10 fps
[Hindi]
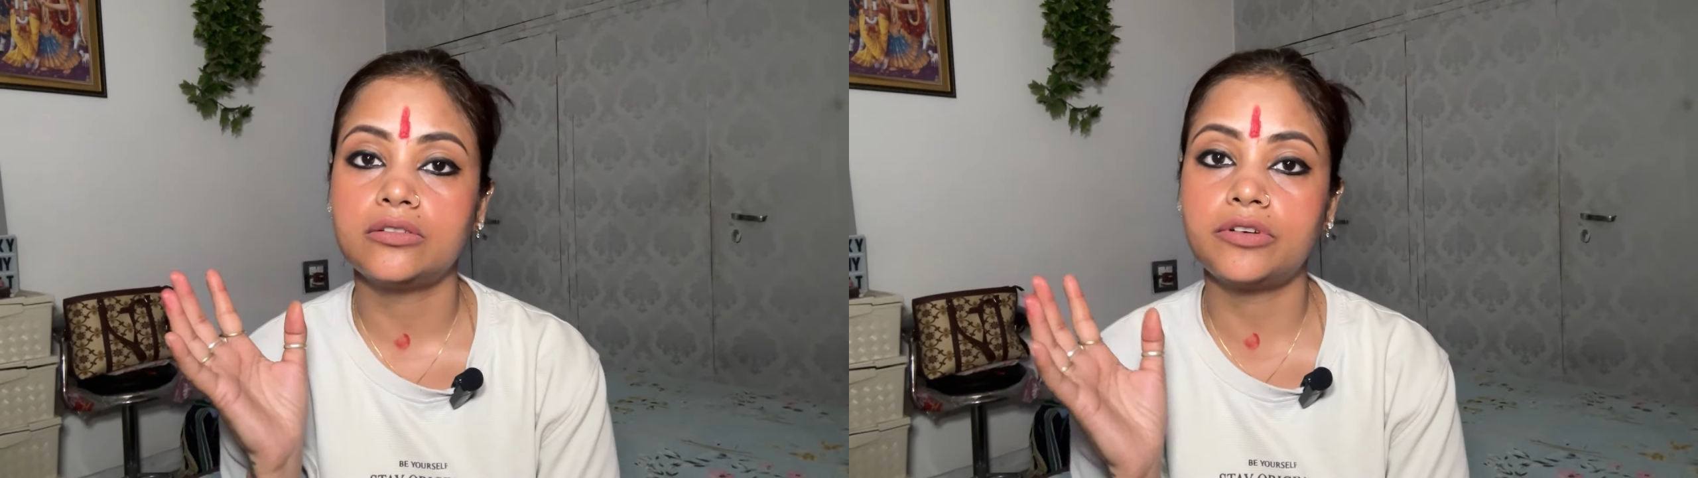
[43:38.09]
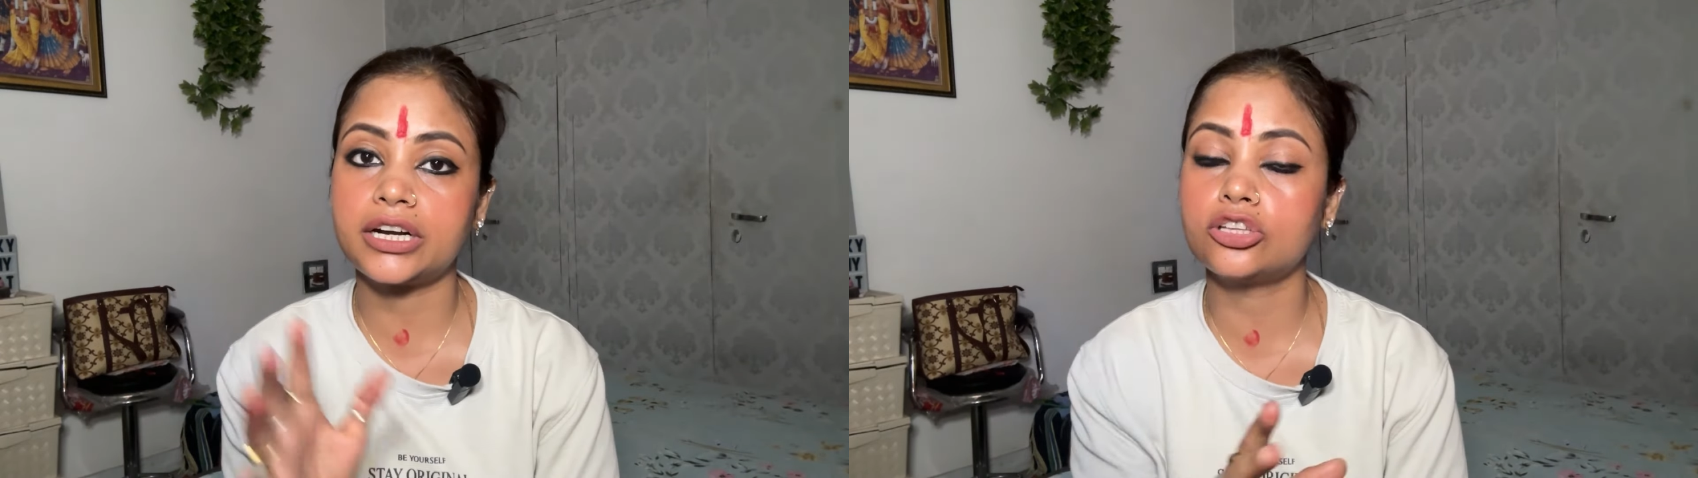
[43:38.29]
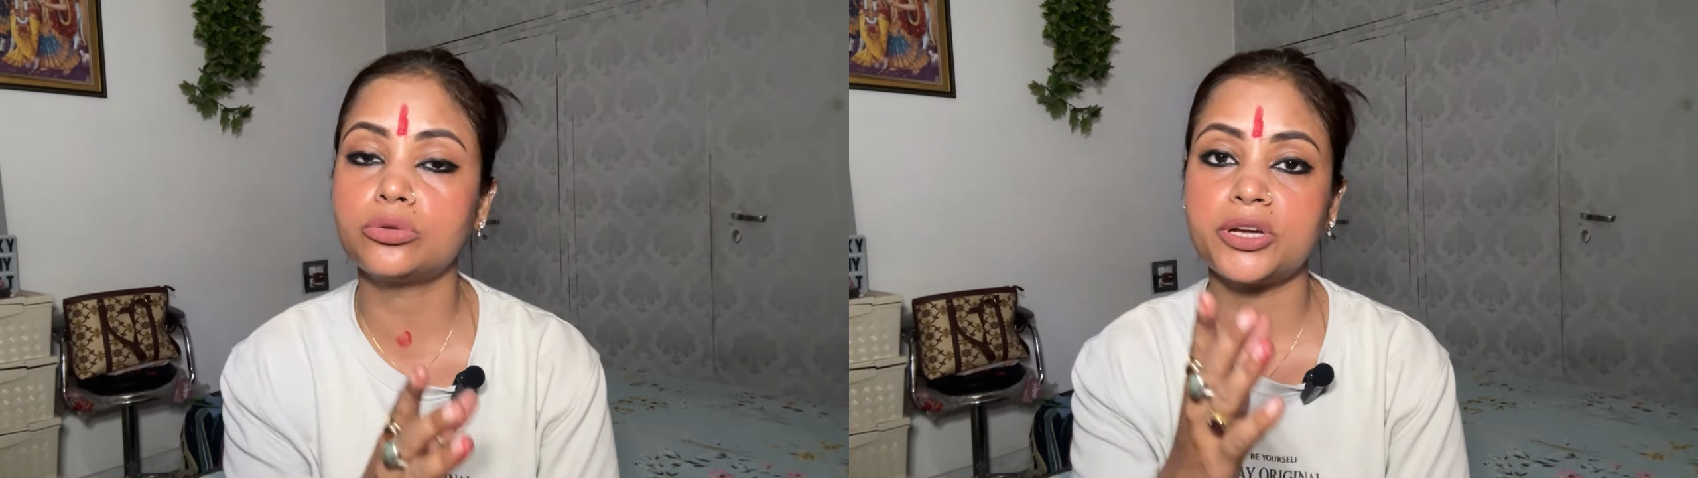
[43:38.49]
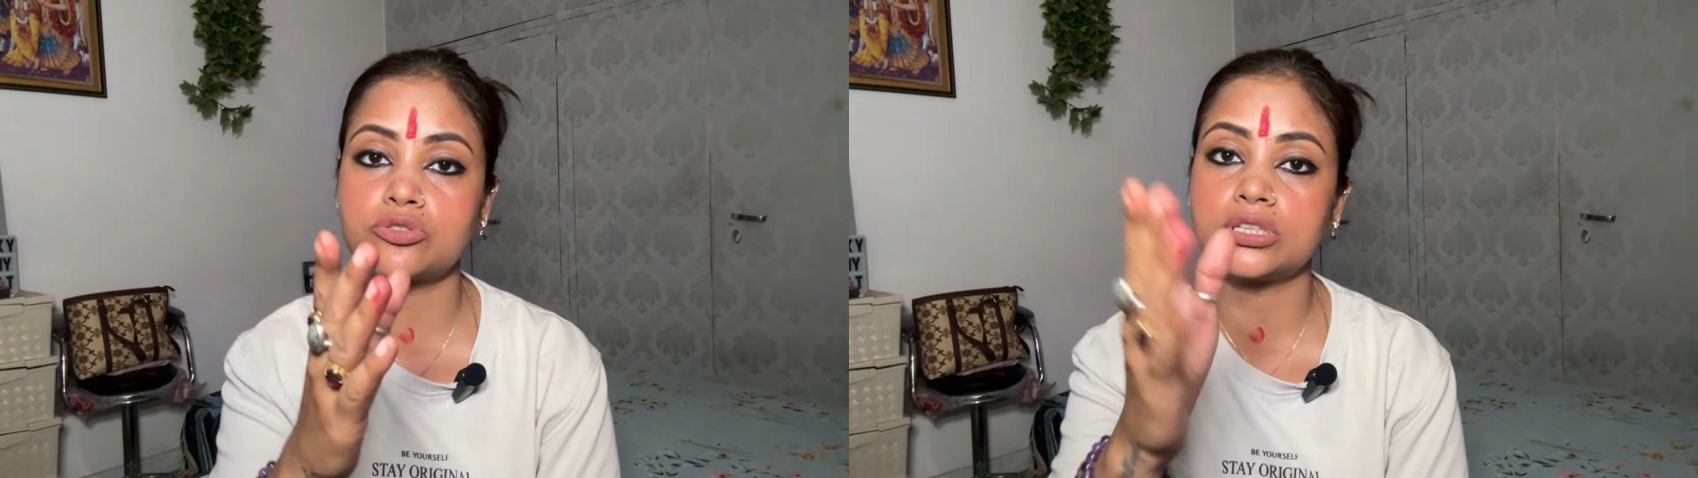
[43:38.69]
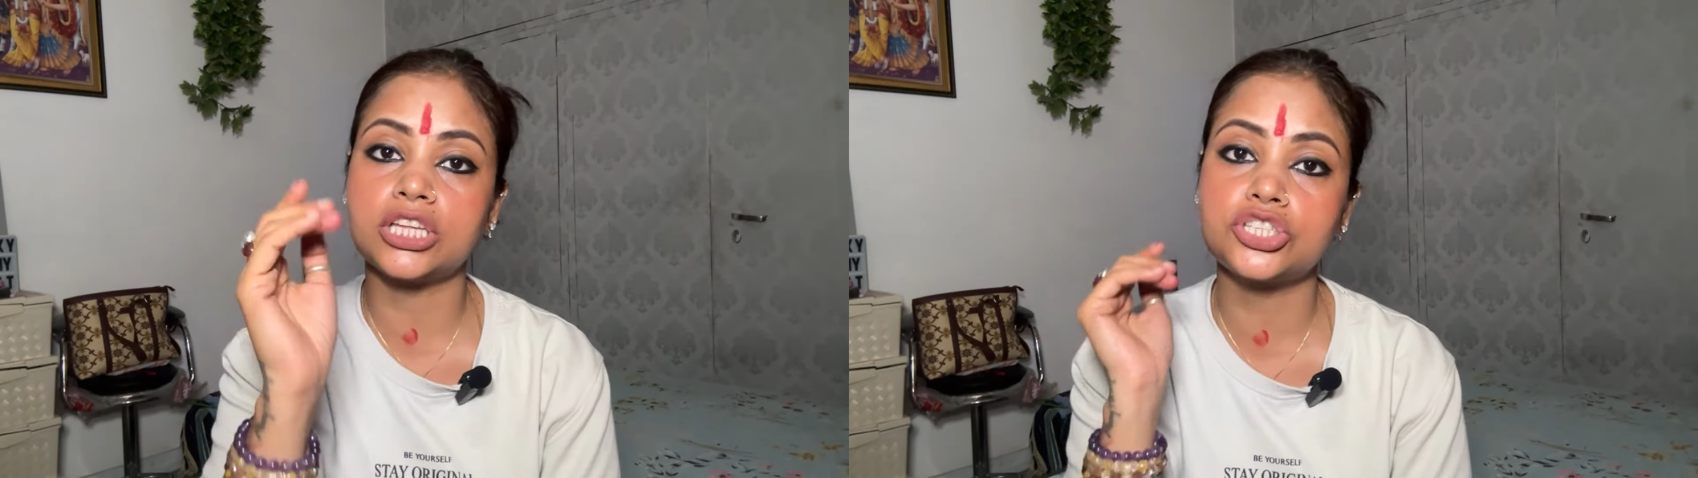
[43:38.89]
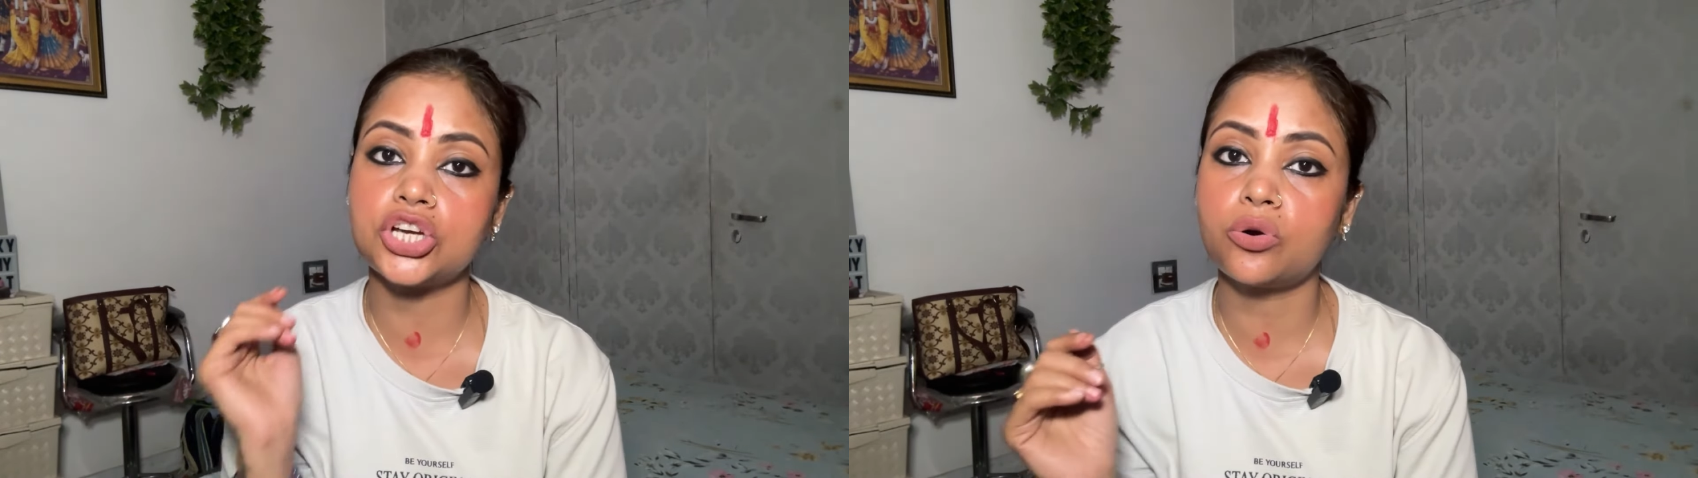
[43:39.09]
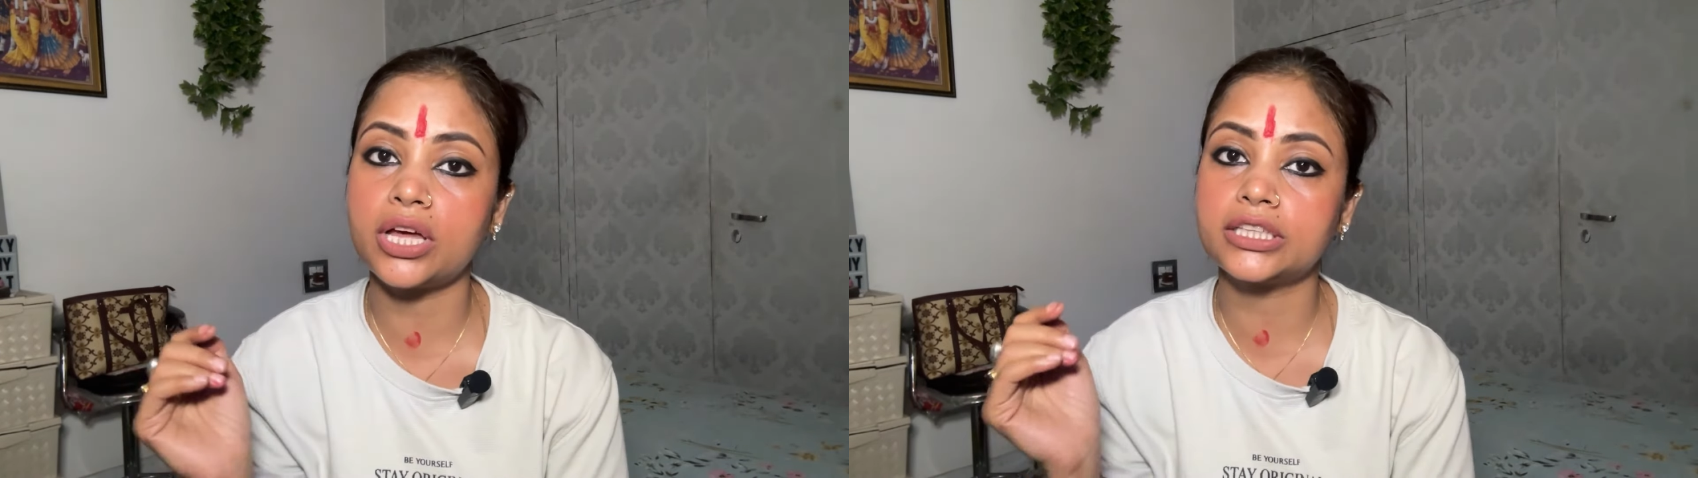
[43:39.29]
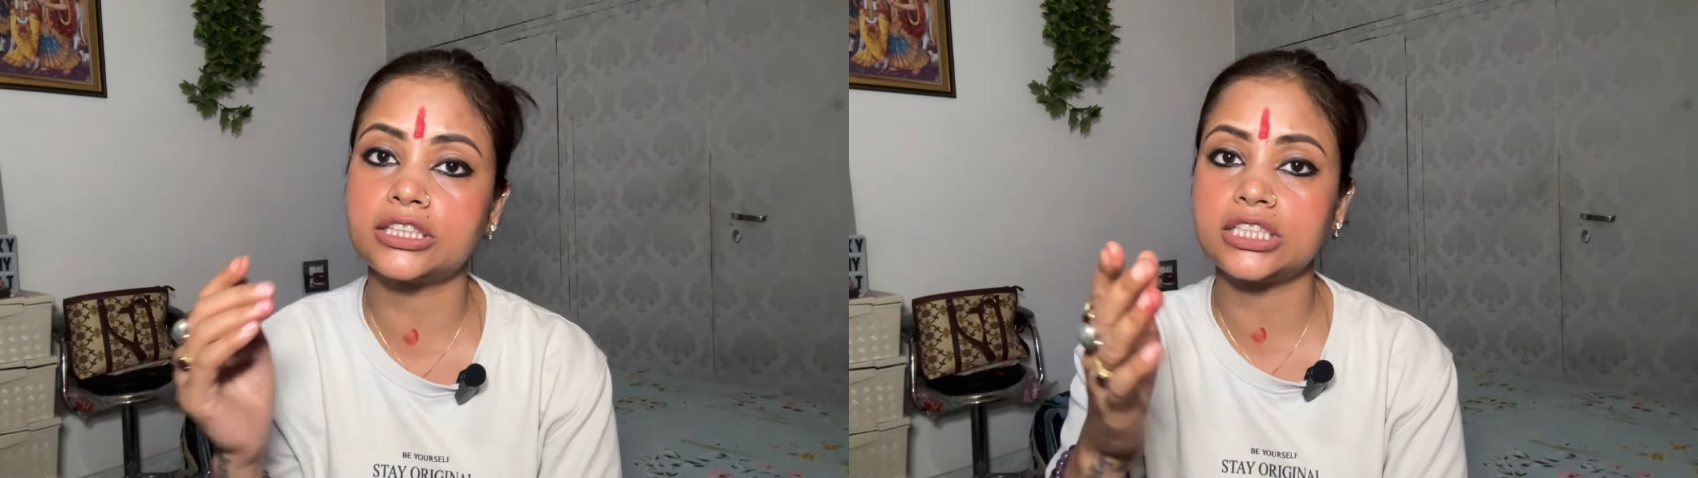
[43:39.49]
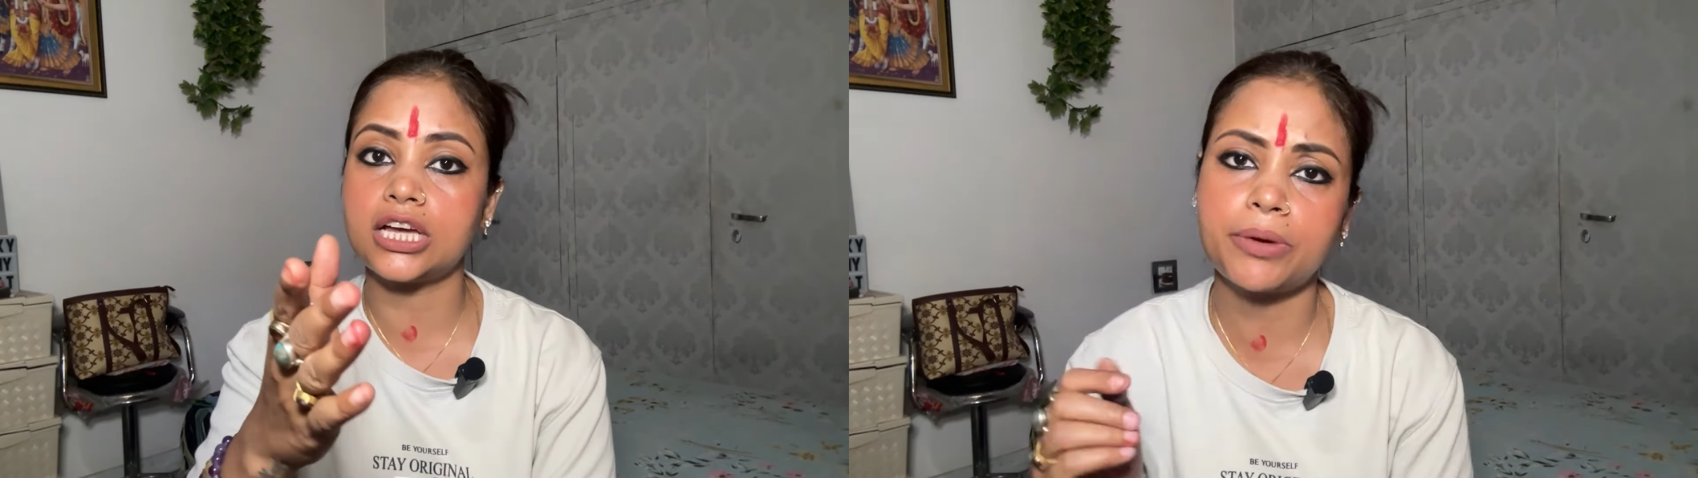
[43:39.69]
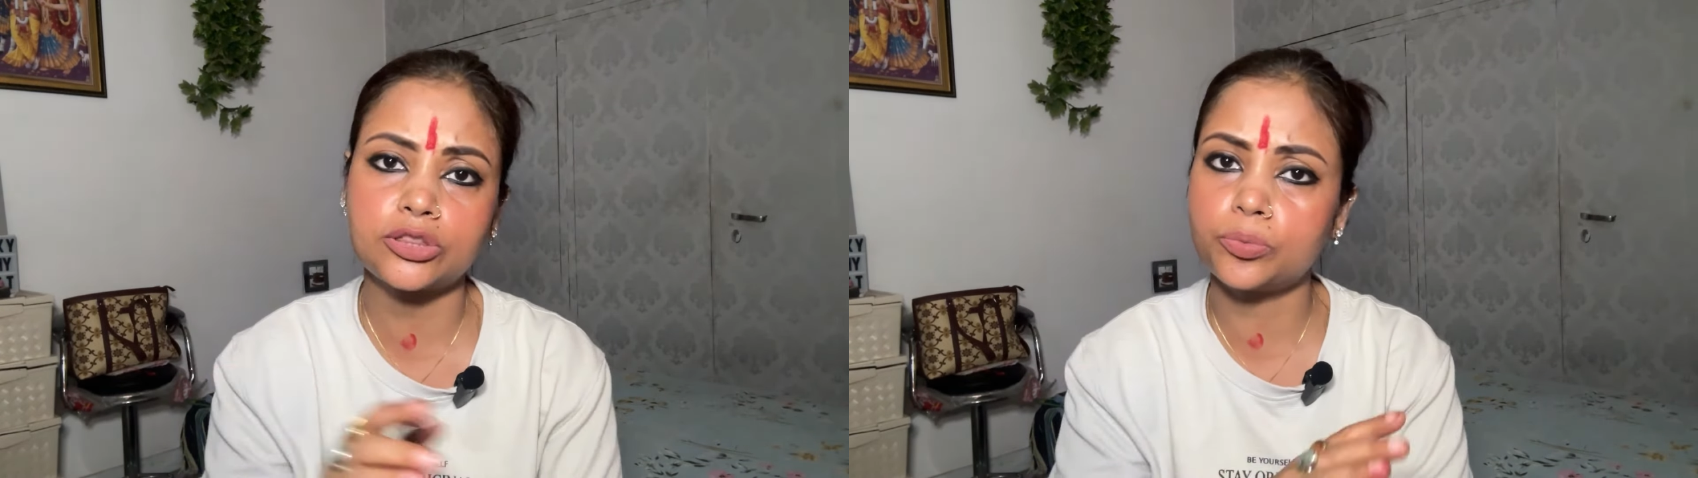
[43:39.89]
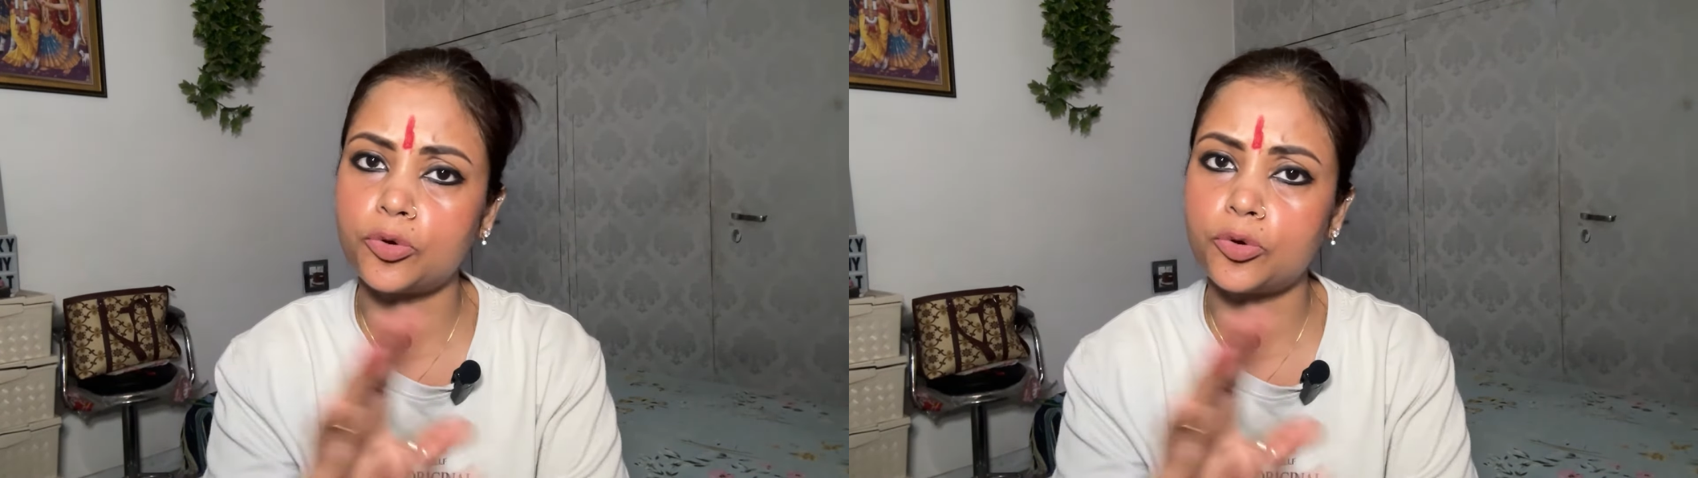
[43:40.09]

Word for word: वरना तो मैं उसकी धज्जियां उड़ा देती या मैं तो